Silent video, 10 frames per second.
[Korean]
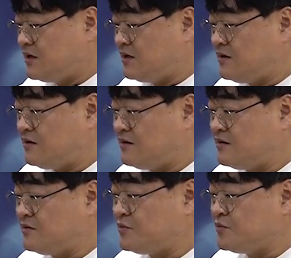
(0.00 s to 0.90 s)

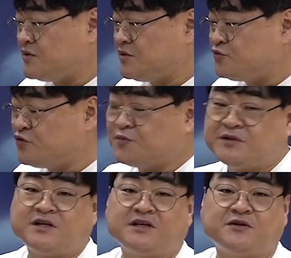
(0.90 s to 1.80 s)
어, 수업
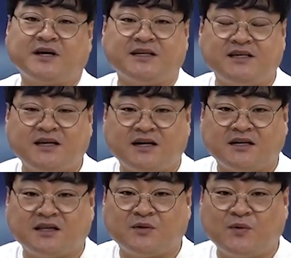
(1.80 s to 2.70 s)
들을 때도 다
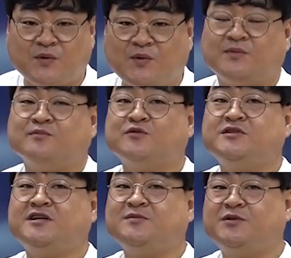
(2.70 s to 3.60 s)
이해가 되고
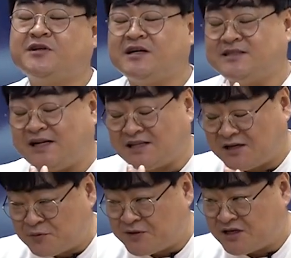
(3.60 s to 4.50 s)
문제를 풀 때 사실 잘
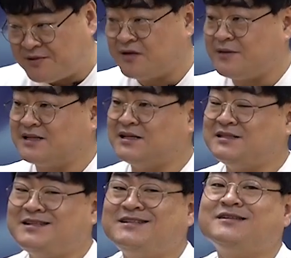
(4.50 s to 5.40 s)
따라옵니다만 막상
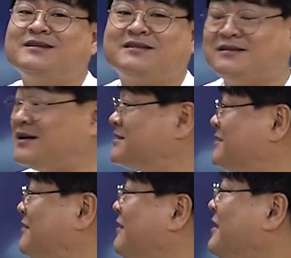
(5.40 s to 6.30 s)
실전에
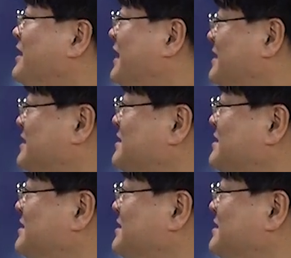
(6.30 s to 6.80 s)
들어가서 가장